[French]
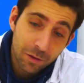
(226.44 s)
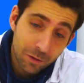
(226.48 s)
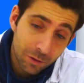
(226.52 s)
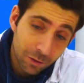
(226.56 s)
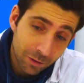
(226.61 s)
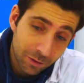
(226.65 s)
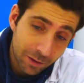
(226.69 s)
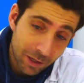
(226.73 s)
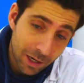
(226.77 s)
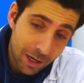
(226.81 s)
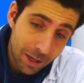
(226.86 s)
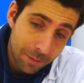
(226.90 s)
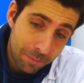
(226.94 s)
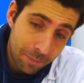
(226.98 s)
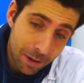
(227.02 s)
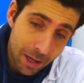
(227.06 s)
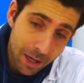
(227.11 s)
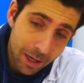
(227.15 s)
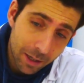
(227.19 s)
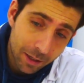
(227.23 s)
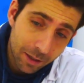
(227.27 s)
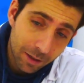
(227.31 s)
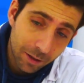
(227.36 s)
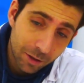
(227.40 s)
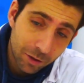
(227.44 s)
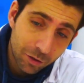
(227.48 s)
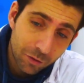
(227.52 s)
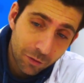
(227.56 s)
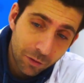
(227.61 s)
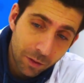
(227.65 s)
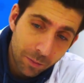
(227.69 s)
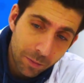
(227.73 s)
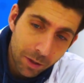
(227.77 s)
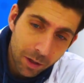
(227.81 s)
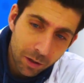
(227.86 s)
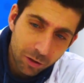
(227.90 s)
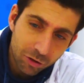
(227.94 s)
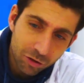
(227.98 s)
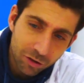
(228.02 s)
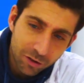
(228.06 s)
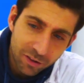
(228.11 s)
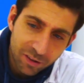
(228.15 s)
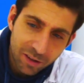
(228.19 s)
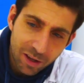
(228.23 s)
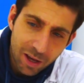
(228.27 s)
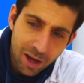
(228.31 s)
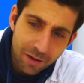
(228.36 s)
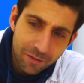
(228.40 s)
Dans ce cas, la plaque, je vais mélanger
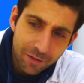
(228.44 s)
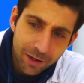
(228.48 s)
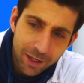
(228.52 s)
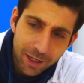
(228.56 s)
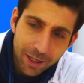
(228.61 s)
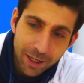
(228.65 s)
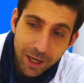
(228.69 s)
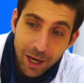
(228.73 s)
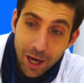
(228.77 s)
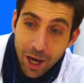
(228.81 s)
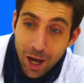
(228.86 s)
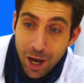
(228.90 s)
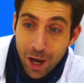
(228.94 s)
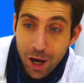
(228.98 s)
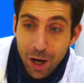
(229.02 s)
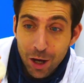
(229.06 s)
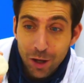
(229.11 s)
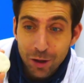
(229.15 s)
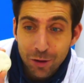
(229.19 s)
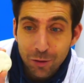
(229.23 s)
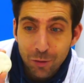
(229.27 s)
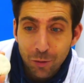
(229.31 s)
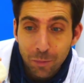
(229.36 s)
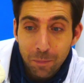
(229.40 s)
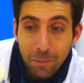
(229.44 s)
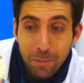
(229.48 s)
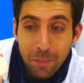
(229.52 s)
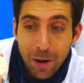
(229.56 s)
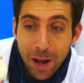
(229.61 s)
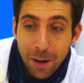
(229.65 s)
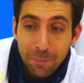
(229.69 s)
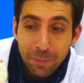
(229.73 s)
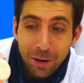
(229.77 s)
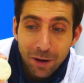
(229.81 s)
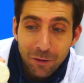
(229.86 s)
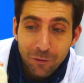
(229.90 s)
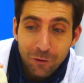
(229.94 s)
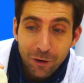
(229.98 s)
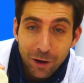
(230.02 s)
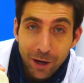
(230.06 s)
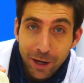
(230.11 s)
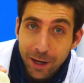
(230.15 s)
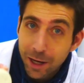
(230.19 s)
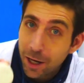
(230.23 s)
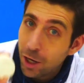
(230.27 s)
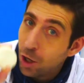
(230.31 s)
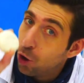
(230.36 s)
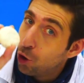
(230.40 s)
ça avec ton plat
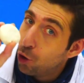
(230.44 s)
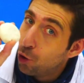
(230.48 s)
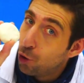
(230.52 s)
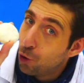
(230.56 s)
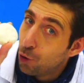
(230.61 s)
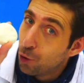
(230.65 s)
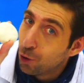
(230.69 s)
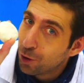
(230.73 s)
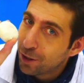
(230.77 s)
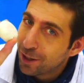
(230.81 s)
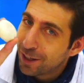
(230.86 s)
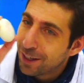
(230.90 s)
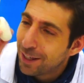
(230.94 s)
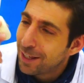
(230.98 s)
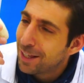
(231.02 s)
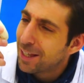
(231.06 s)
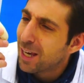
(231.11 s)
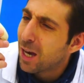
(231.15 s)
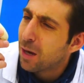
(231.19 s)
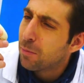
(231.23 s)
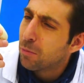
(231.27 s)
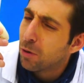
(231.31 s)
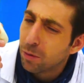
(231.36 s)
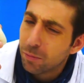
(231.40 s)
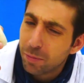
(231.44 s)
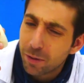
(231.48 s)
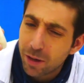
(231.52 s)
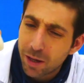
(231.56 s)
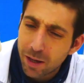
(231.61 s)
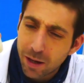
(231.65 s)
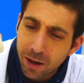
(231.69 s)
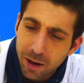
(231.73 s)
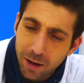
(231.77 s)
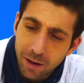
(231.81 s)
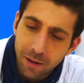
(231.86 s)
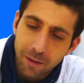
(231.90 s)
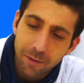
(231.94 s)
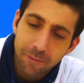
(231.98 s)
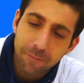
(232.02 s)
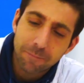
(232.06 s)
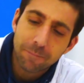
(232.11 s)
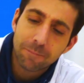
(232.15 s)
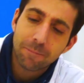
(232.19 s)
préféré, le camembert.